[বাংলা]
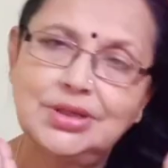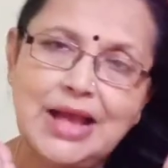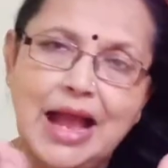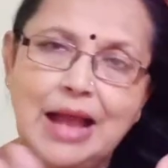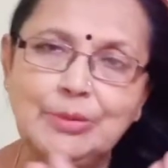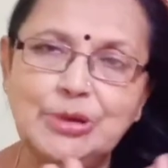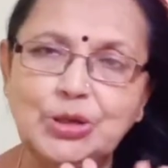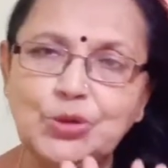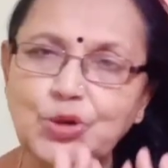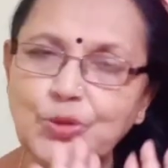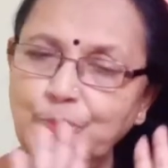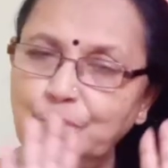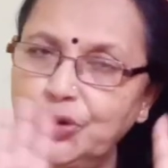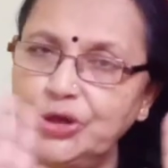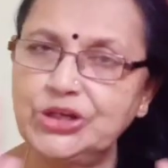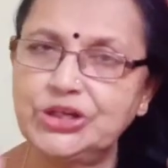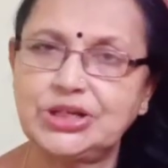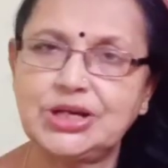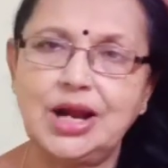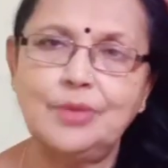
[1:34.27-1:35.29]
আমি খুব
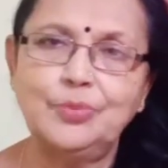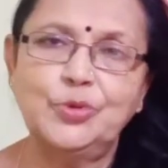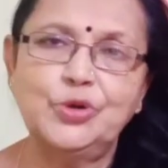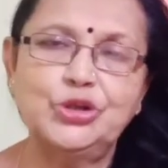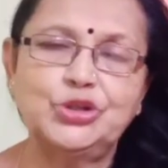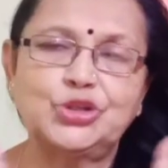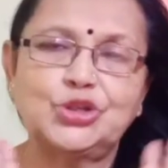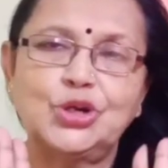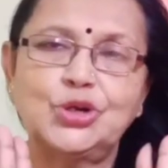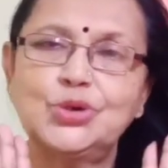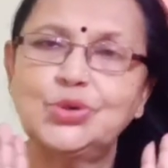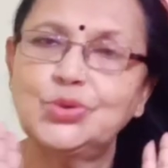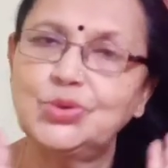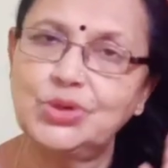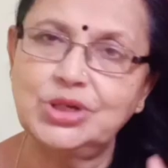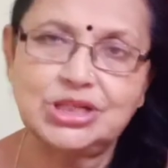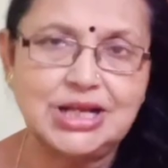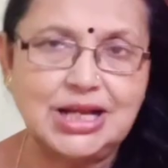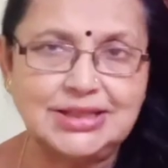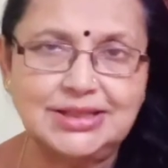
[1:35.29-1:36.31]
পরিষ্কার পরিচ্ছন্ন করে
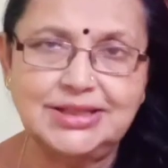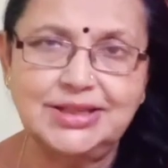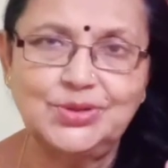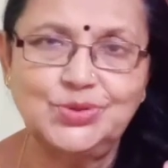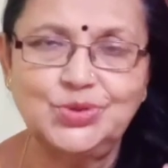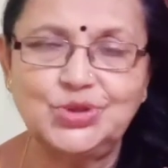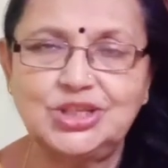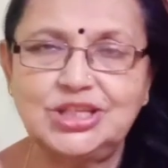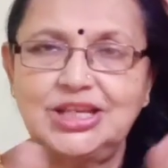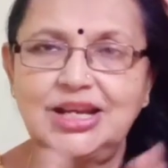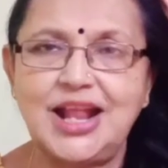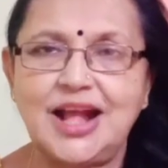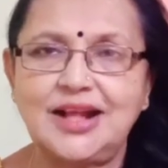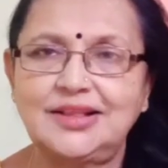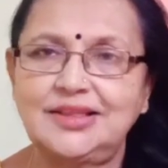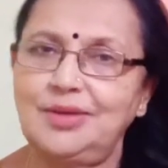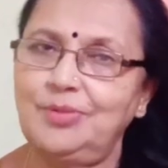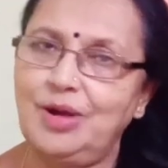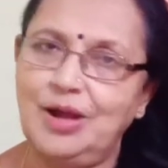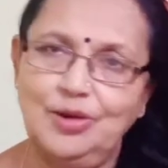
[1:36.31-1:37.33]
সাজিয়ে গুছিয়ে
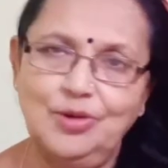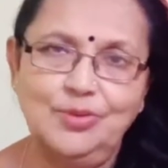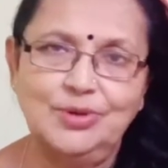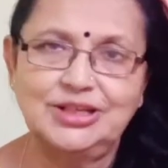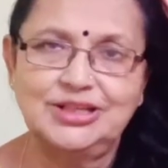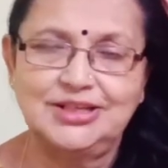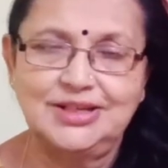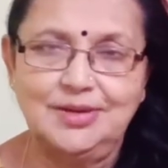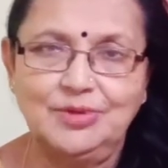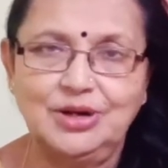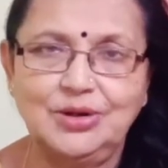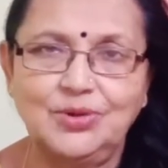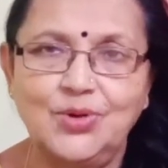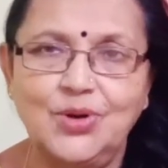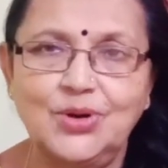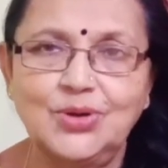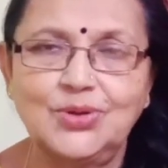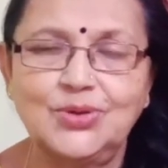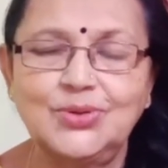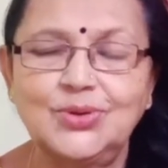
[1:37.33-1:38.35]
রাখতে ভালোবাসি আমার
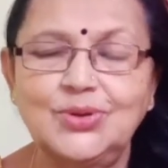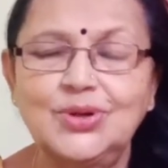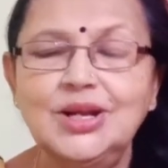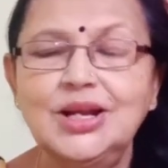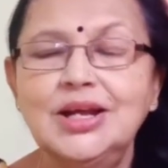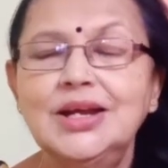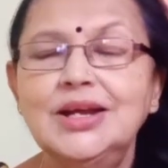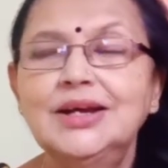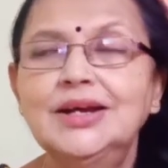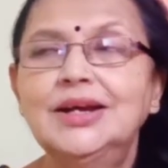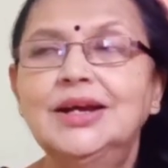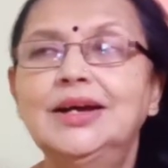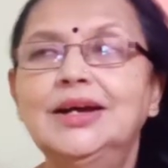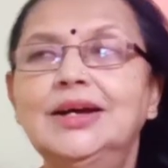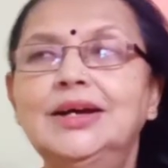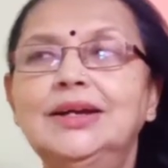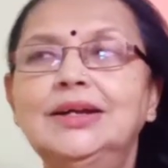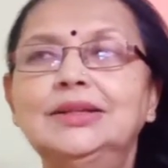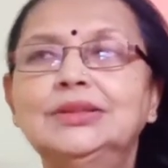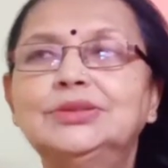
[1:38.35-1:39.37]
ঘর তো
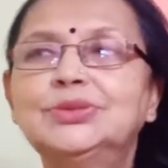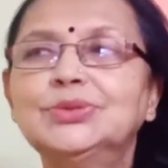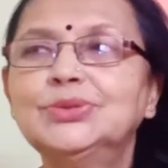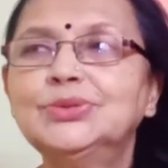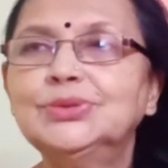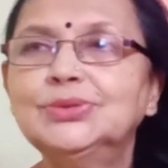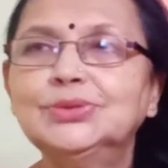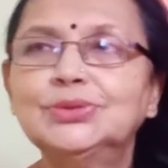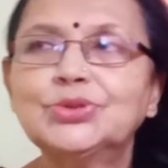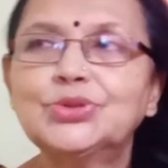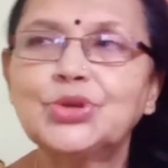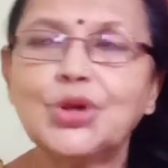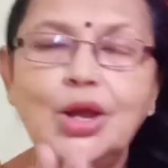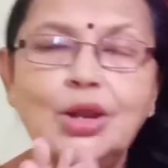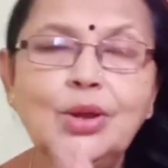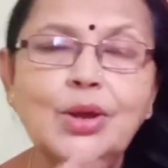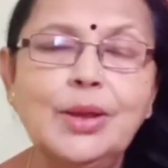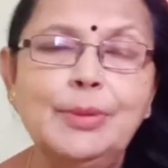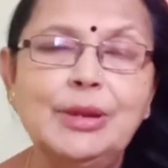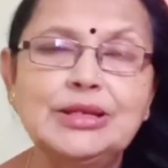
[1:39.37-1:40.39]
তো
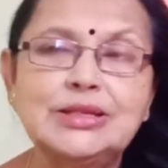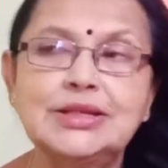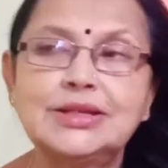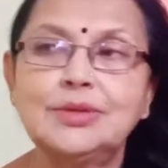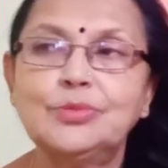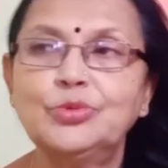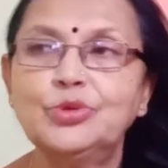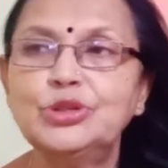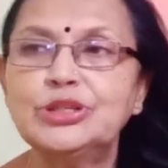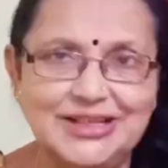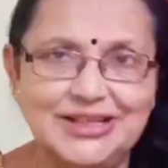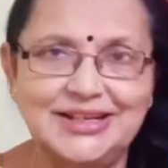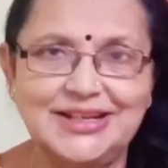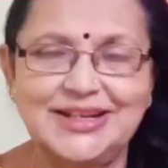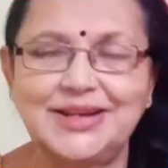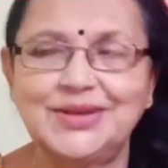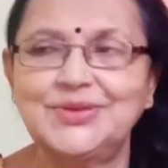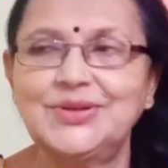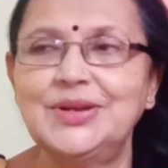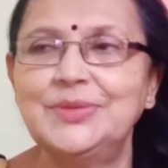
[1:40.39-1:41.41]
চলো এবার যেটা বলতে
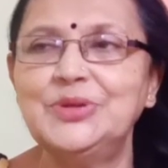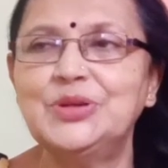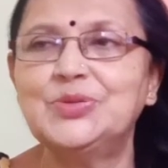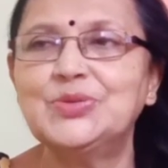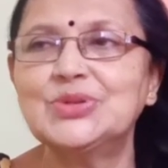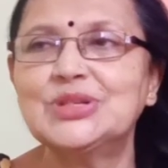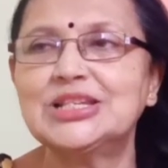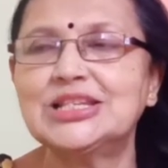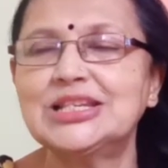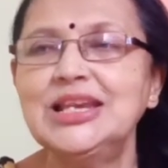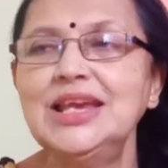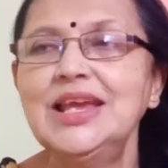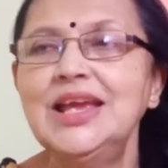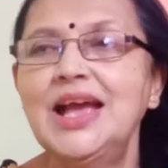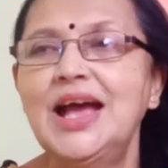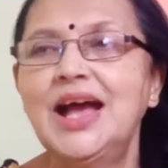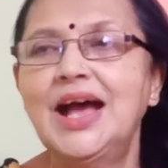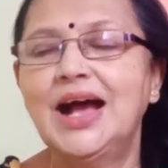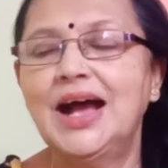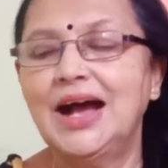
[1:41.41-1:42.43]
এখন আমি করছি
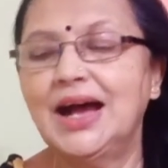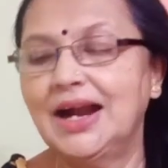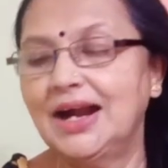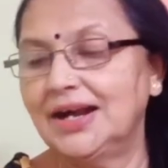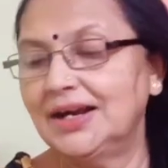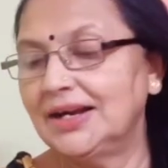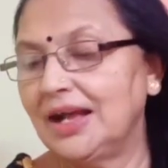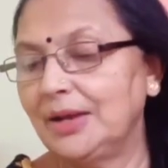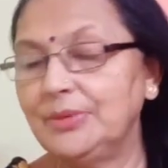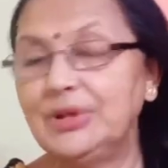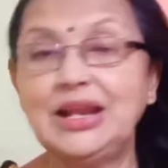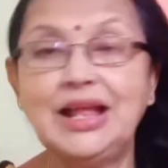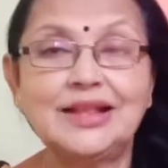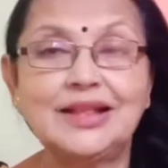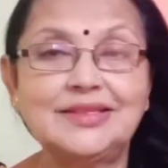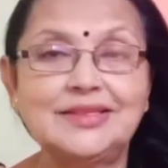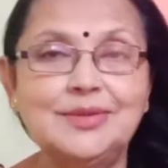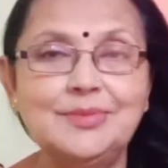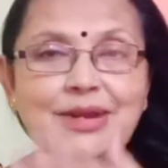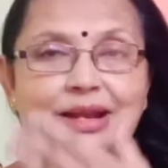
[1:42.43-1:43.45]
আর আমি
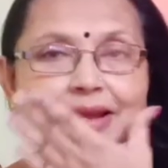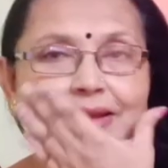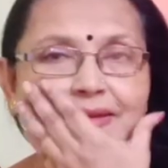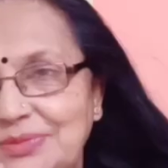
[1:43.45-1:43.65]
রাত্রিবেলা